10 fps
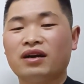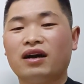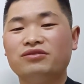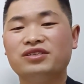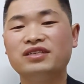
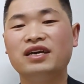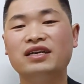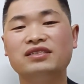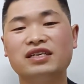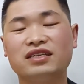好，今
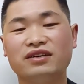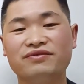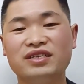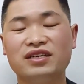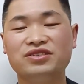天这个
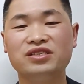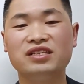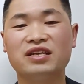非常精彩